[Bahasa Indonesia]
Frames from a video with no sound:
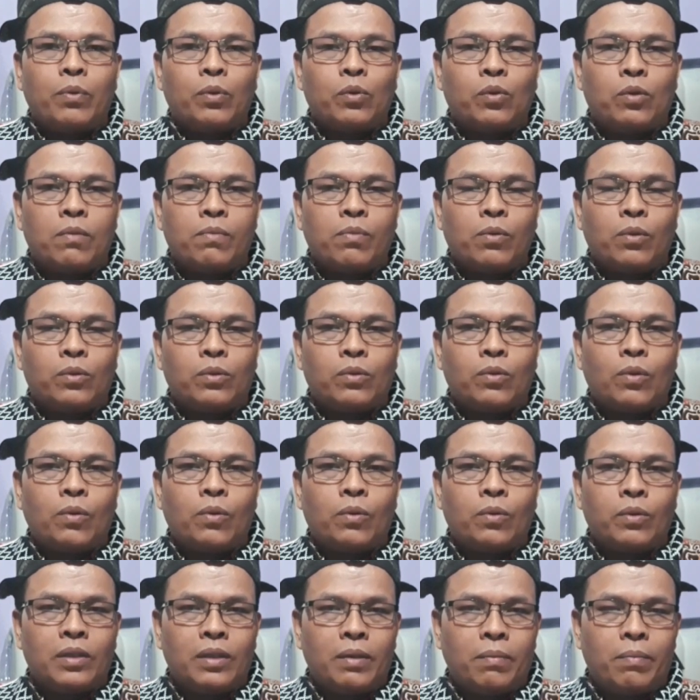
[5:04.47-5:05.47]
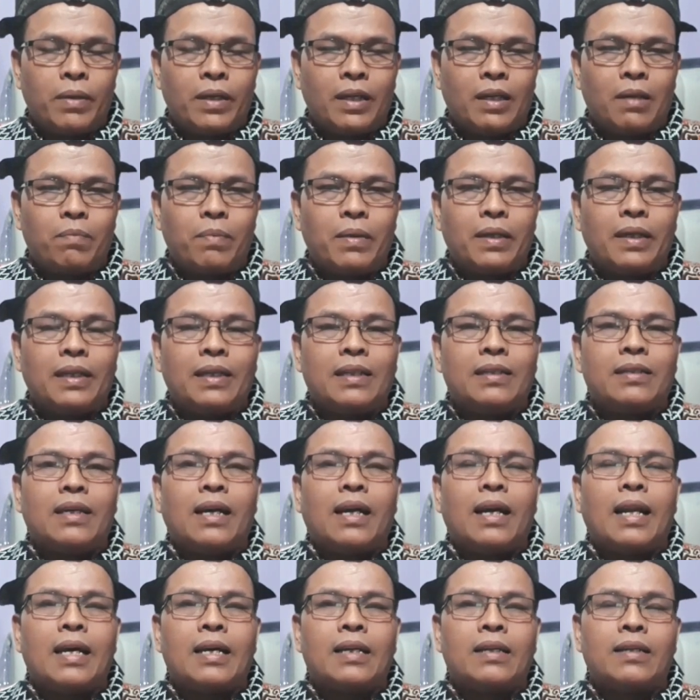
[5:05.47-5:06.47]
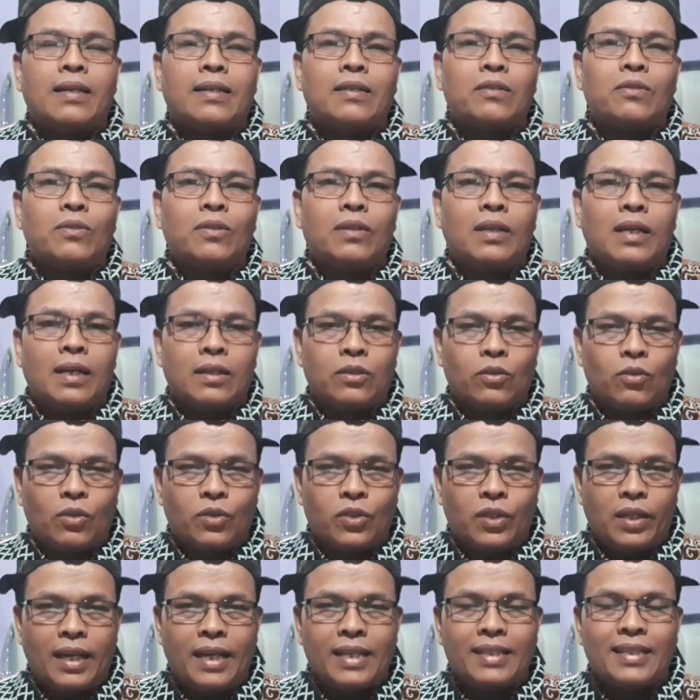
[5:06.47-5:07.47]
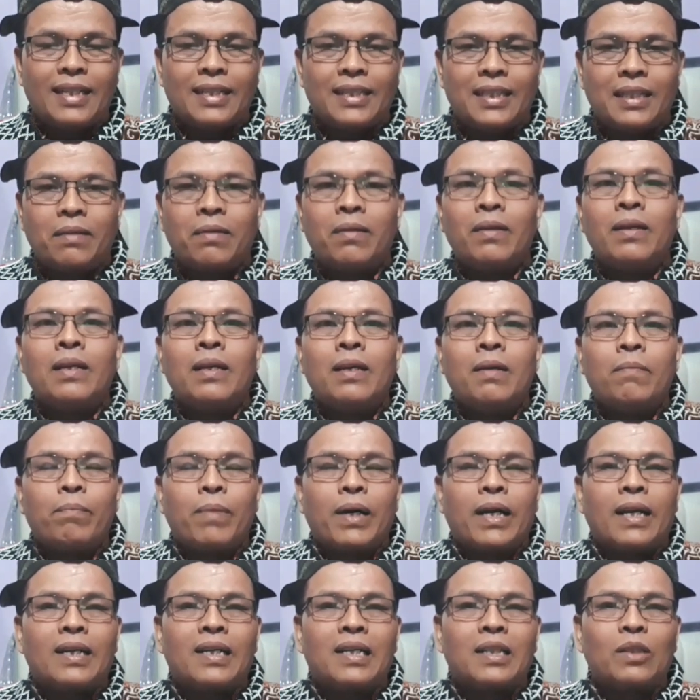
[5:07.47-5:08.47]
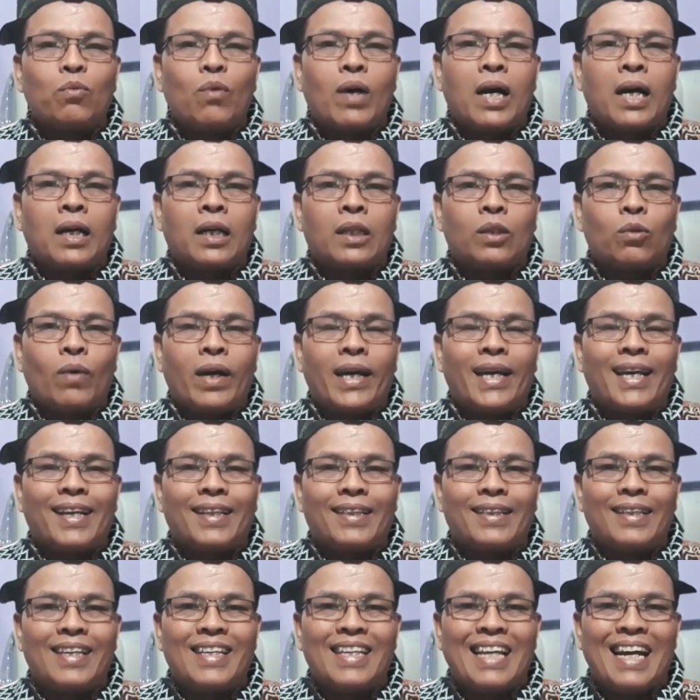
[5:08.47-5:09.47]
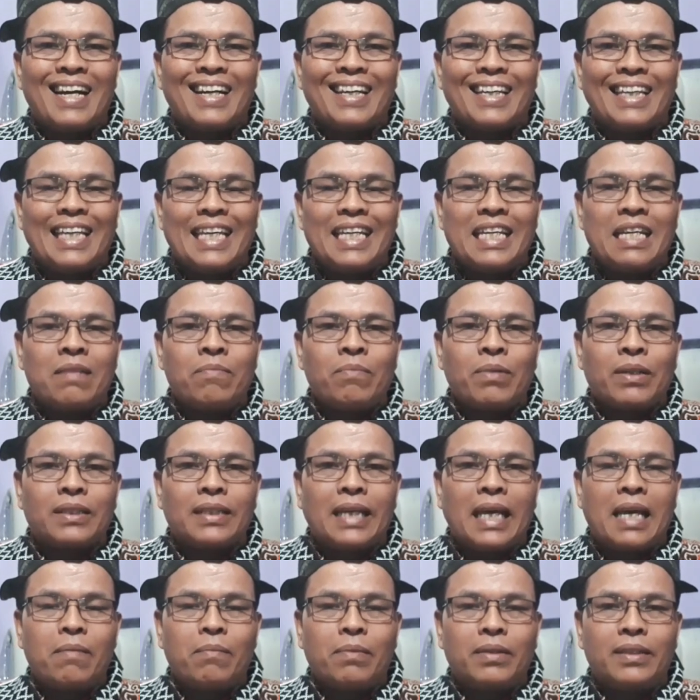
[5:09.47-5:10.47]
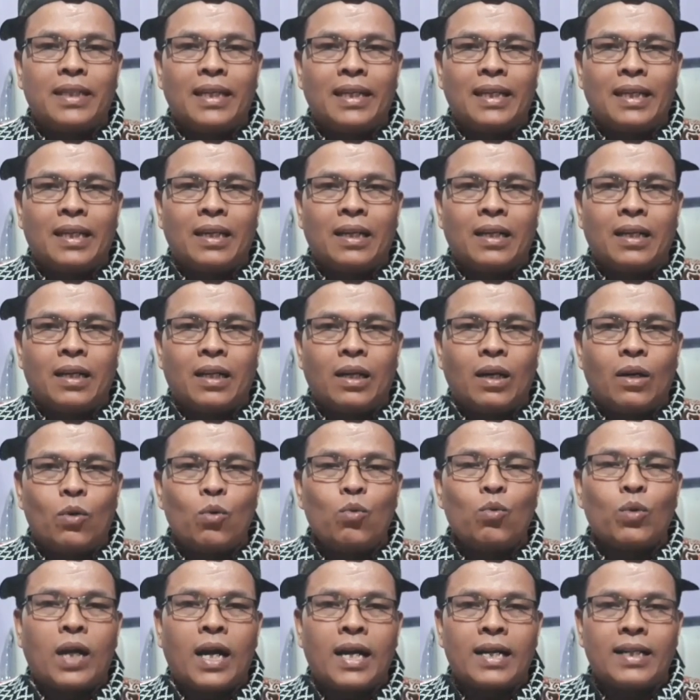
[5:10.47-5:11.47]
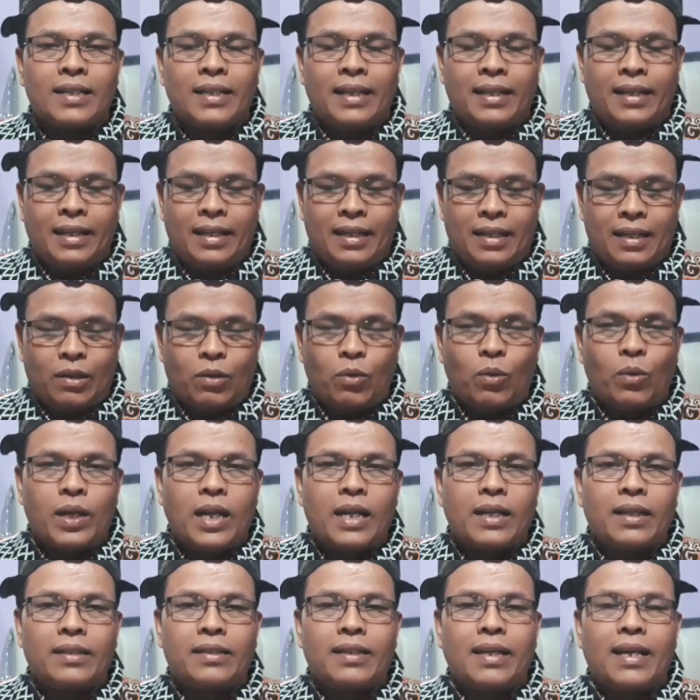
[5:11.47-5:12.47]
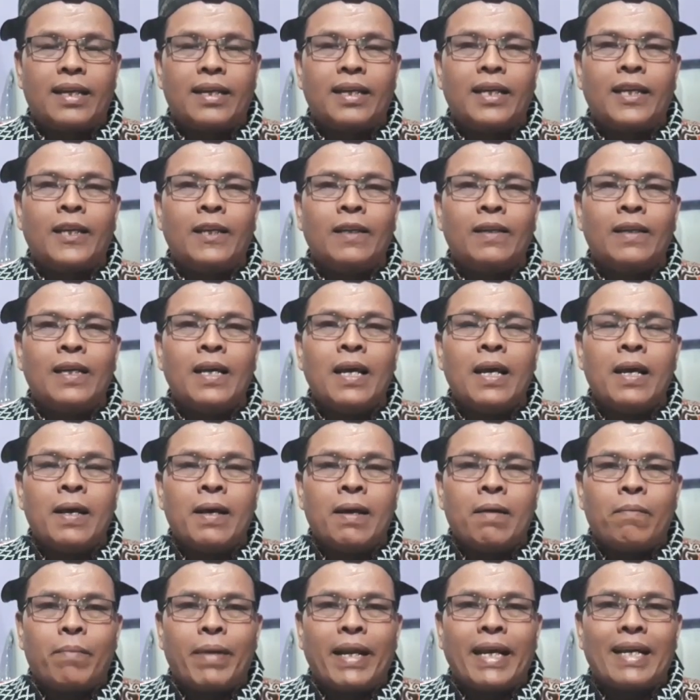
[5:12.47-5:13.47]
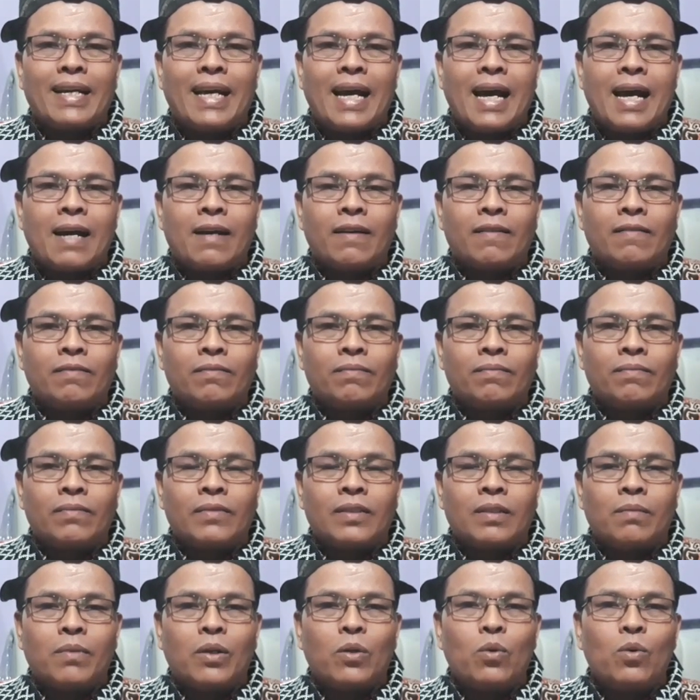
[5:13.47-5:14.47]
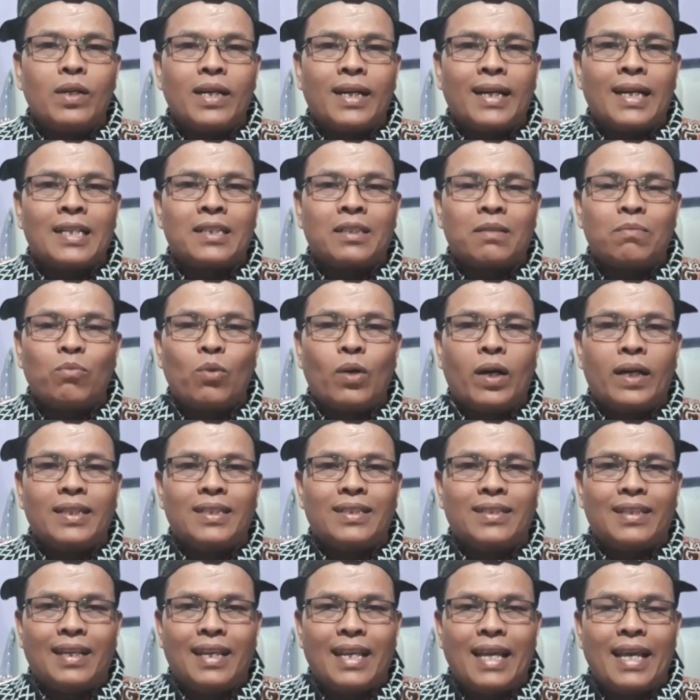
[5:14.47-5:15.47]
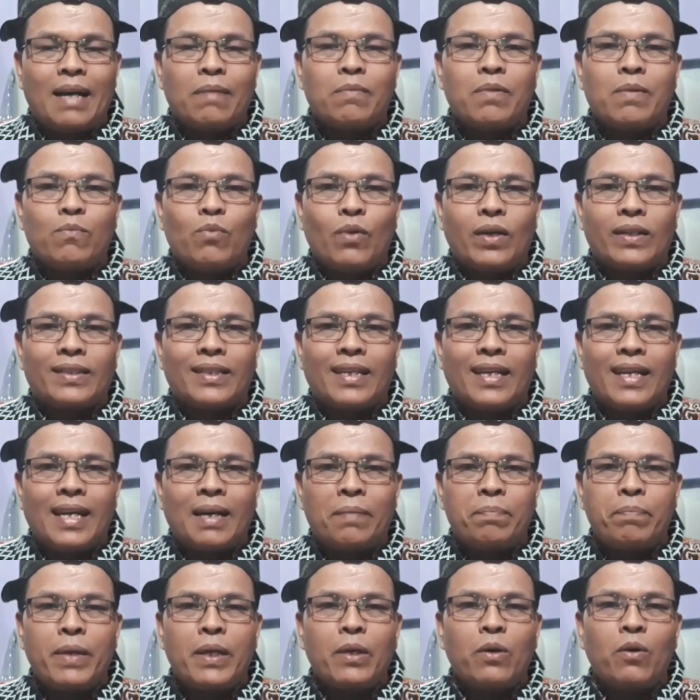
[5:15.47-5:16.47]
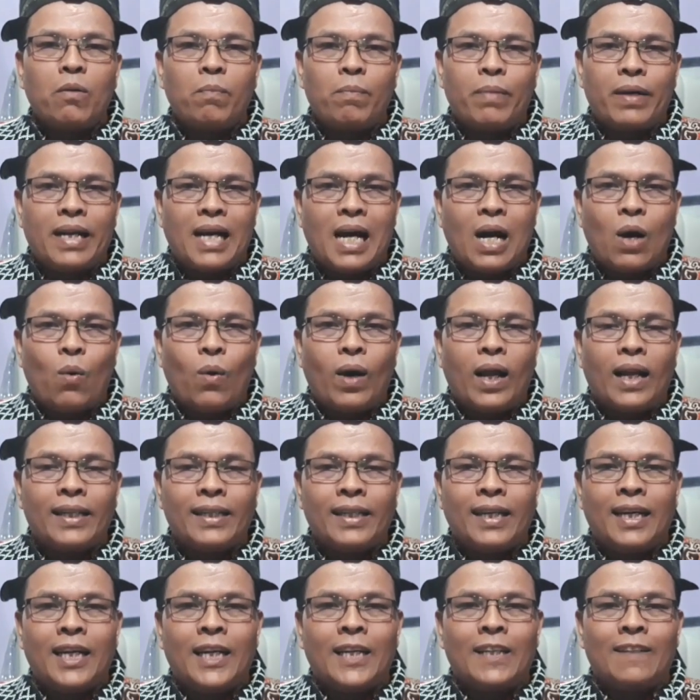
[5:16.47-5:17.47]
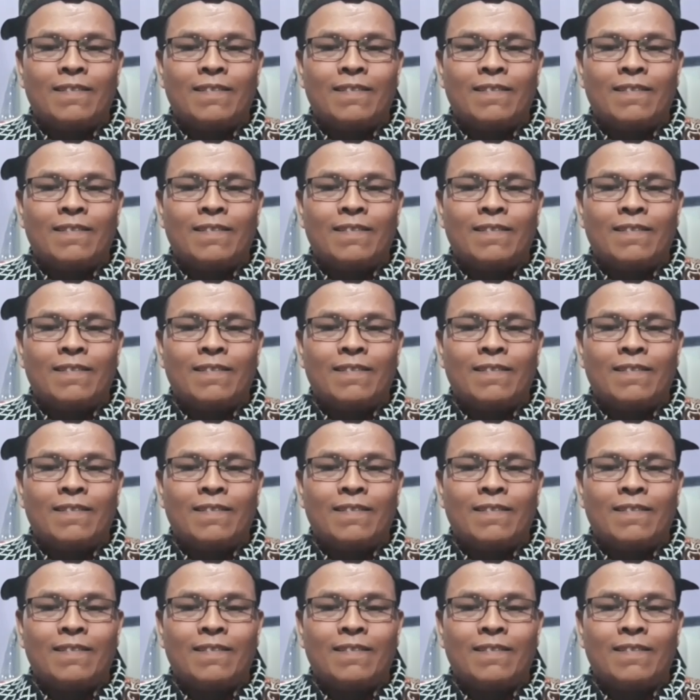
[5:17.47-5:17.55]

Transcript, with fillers: foto-foto di pinggir-pinggir jalan dan juga sosialisasi para ketua-ketua RT yang ingin bersaing menjadi kelurah di kelurahan kita ini, mereka menggunakan sebuah istilah yang membuat saya bingung pada awalnya.